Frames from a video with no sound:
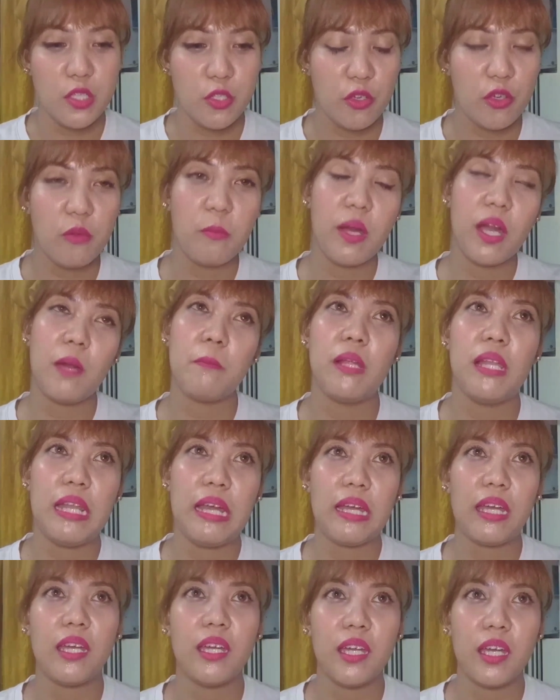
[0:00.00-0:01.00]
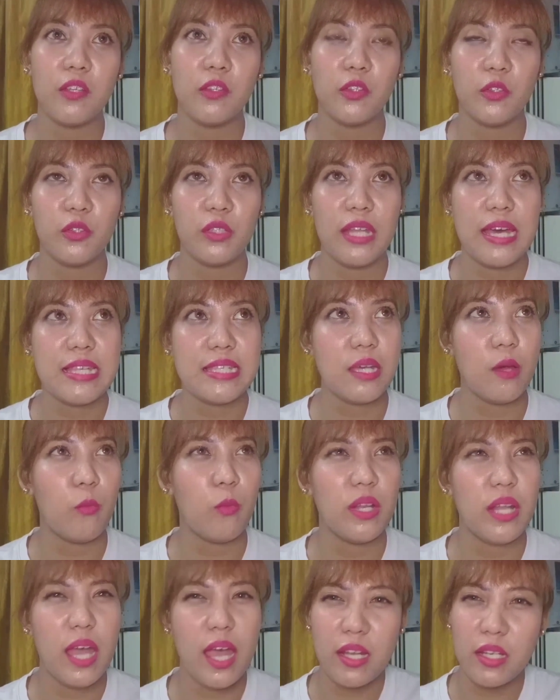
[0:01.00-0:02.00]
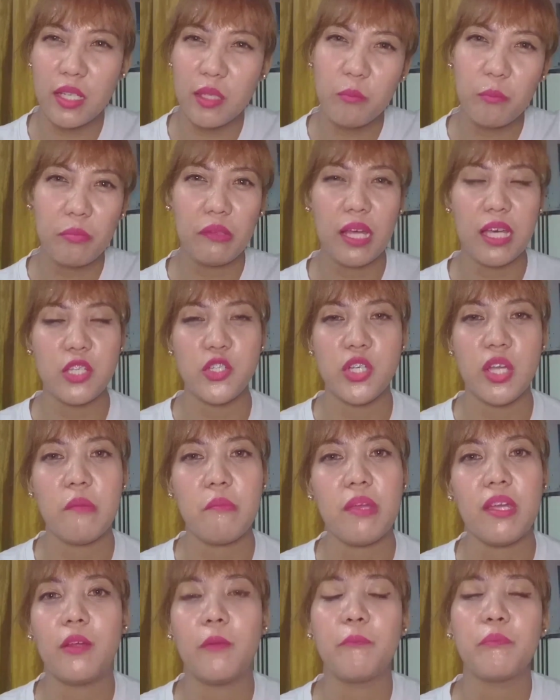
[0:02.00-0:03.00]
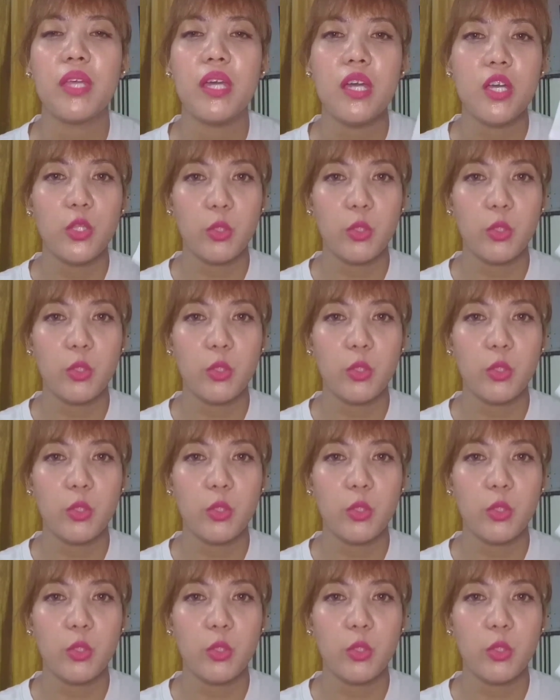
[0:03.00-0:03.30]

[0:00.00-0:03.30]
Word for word: So, yung mga malalaking ganito, nasa 100 plus siya, merong